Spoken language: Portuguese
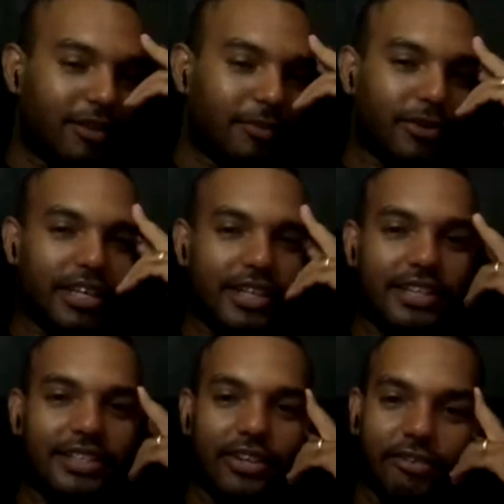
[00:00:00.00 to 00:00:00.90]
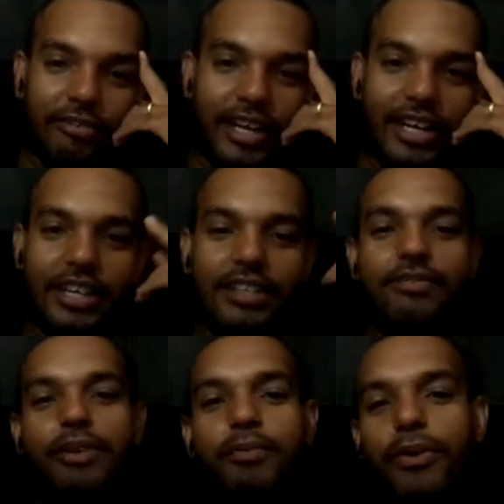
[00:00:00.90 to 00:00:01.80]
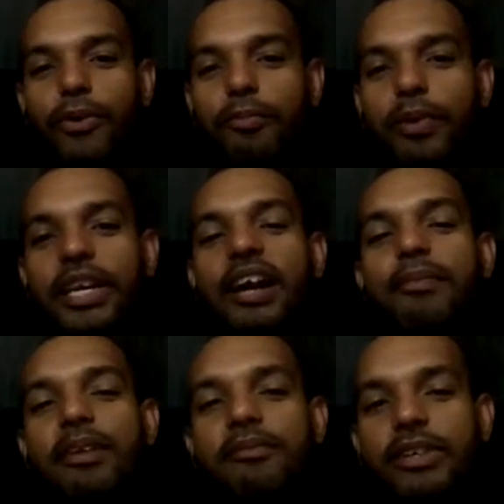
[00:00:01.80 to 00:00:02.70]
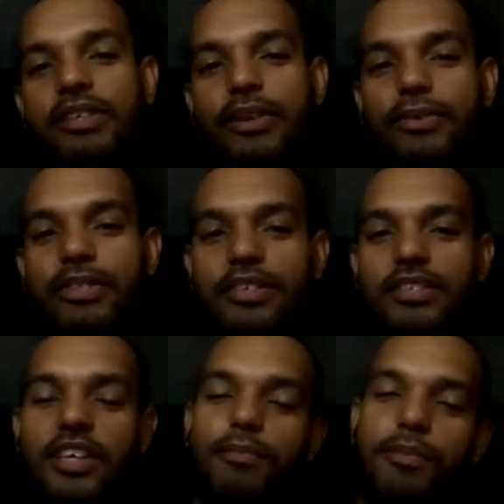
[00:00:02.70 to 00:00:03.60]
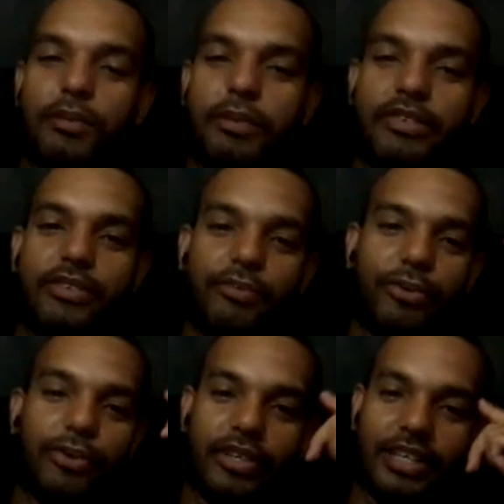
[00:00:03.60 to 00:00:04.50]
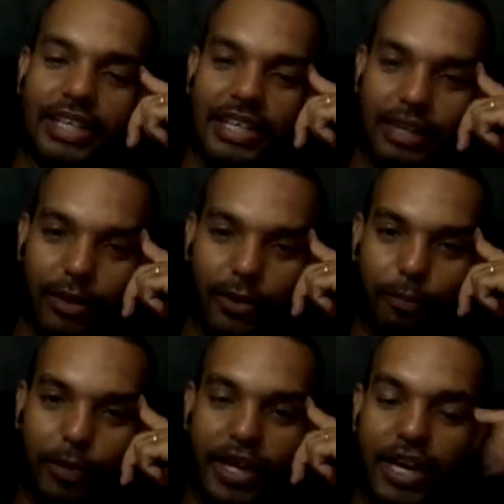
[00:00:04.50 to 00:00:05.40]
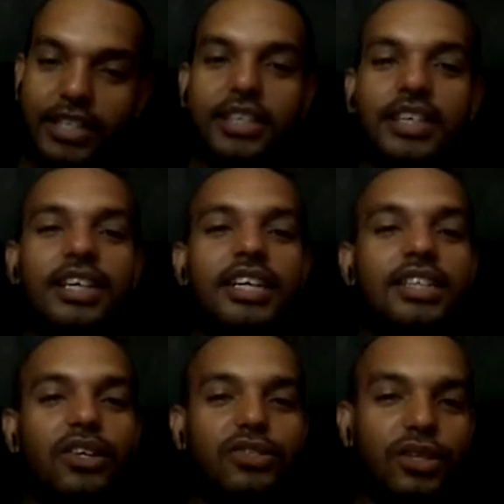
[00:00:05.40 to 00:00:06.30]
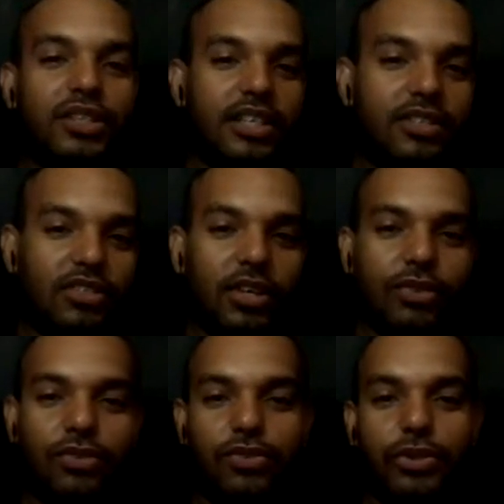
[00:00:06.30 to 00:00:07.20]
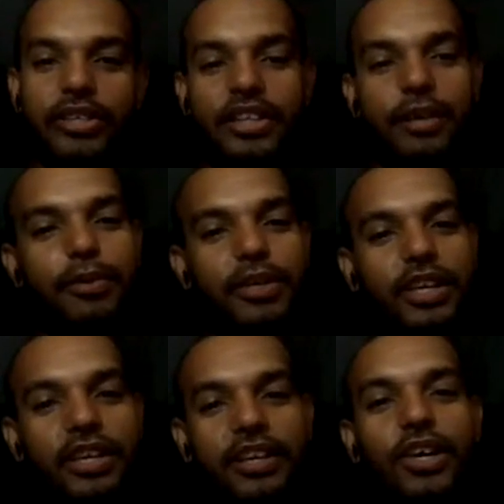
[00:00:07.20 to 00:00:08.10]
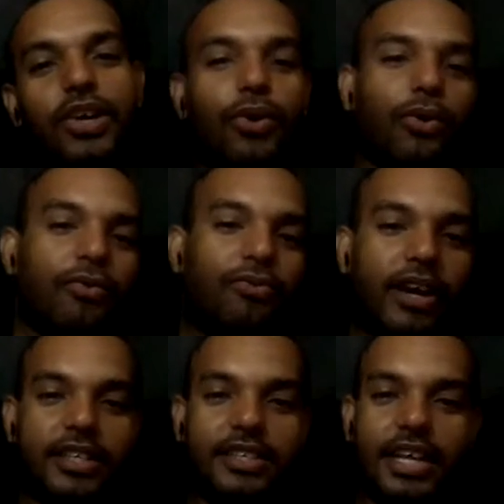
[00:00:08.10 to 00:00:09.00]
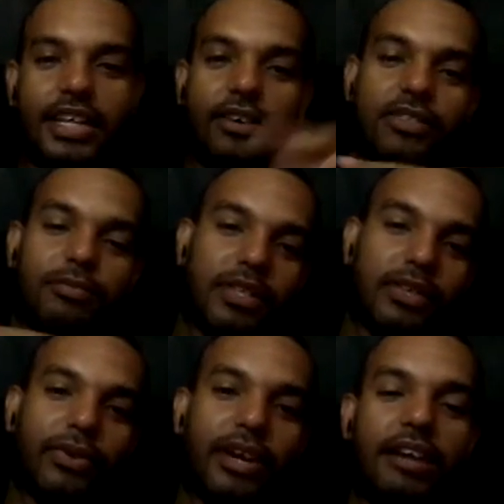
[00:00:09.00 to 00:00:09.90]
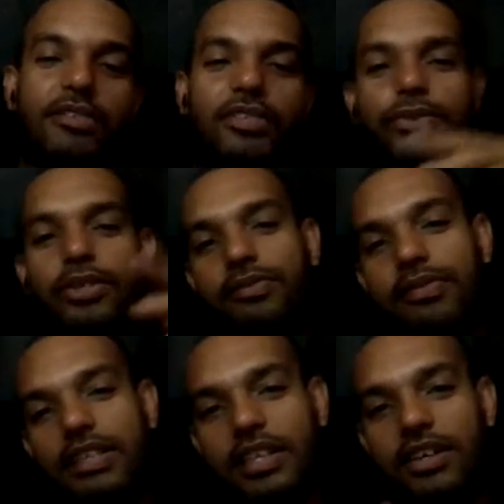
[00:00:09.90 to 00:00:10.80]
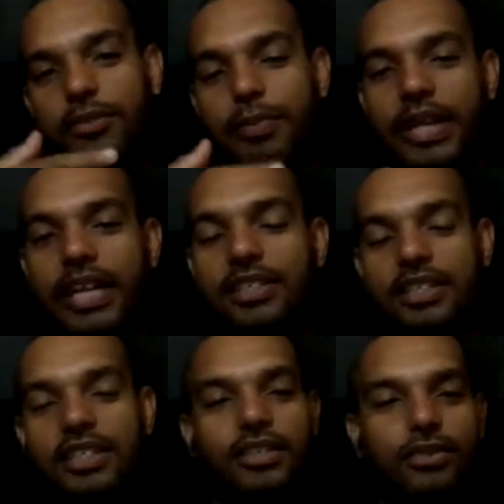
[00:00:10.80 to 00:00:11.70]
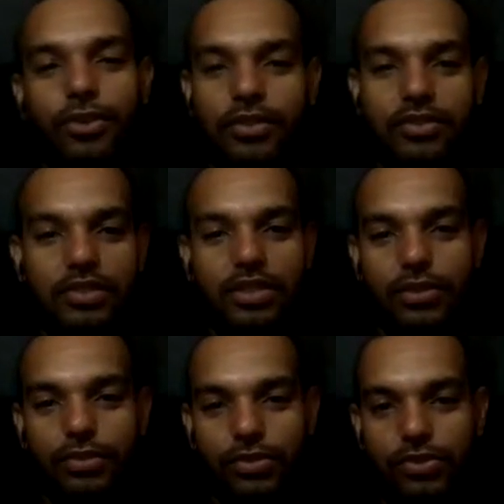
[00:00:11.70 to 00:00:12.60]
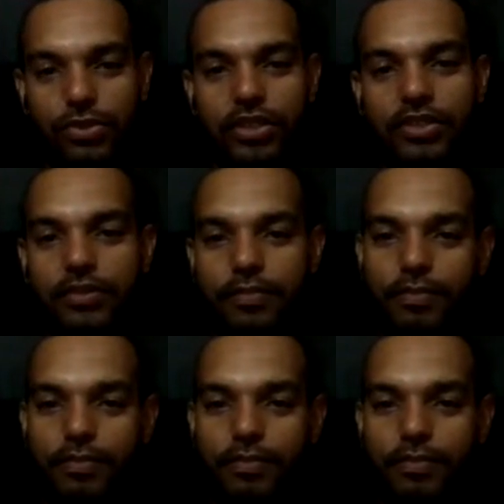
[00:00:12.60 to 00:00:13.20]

Tamo aí nessa novela, vamos acompanhar para ver o que vai acontecer. Pelo menos eu vou querer dar uma acompanhada. Não sou inscrito de nenhum dos dois, né? Porque um faz canal de Minecraft, o outro faz canal de pegadinha. Eu não gosto de nenhum dos dois.